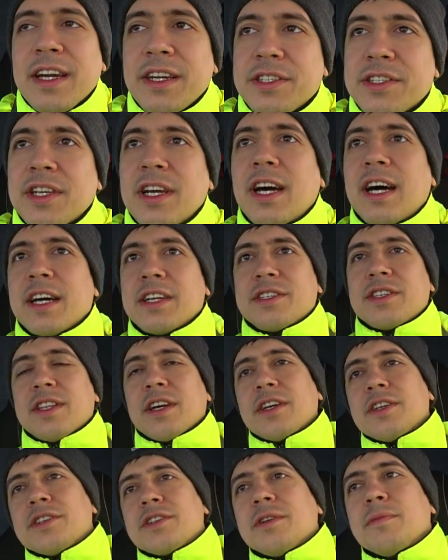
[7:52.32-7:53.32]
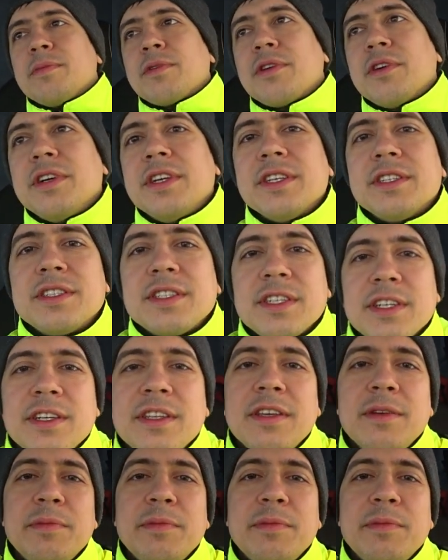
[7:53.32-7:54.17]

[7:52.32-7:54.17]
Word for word: Także aż tak szybko język